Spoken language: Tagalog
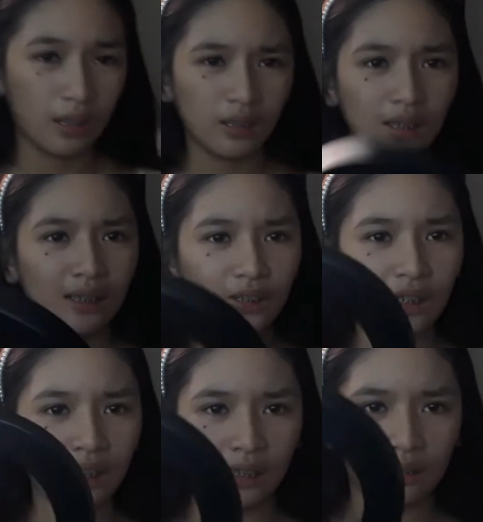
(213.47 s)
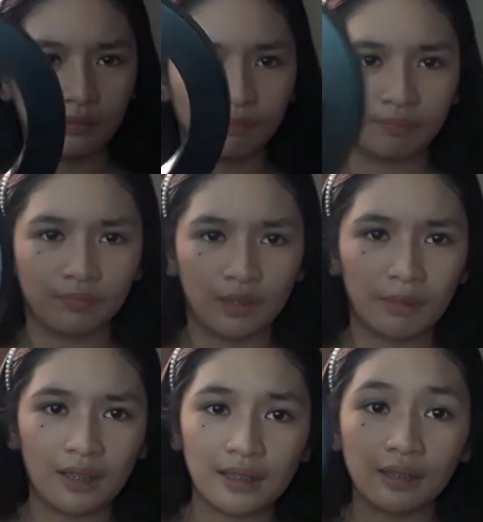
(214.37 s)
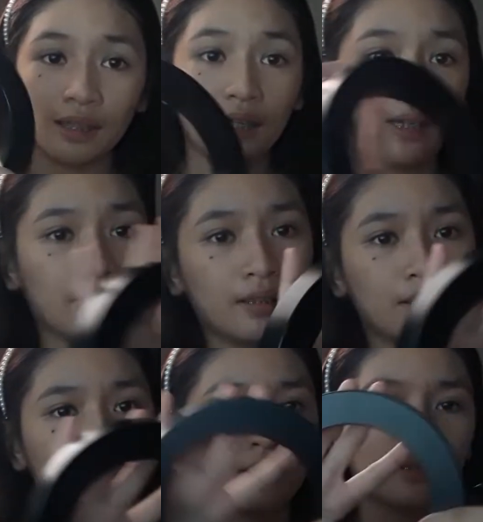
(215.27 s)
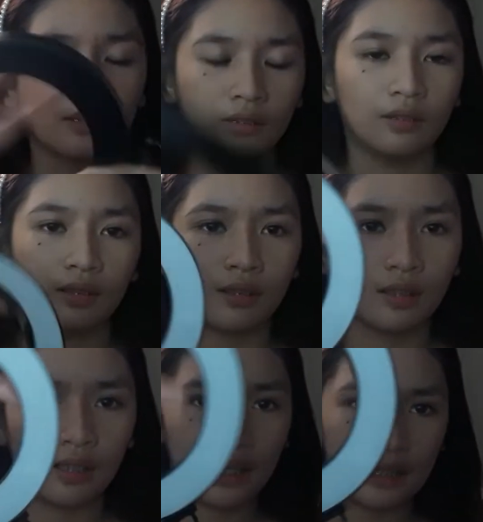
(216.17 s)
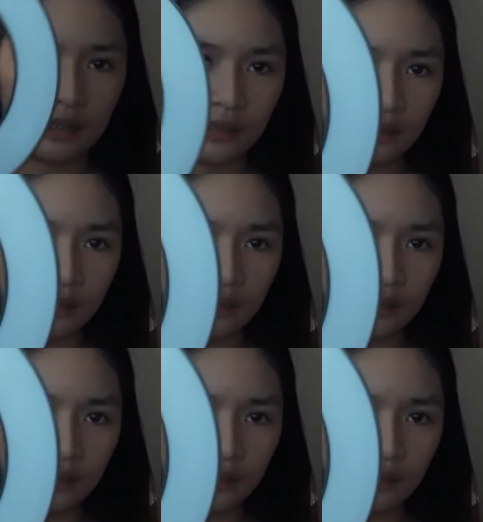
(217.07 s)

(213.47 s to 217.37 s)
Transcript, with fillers: Ayan, ganyan lang siya kaliit. Parang isang dangkal lang. Ayan.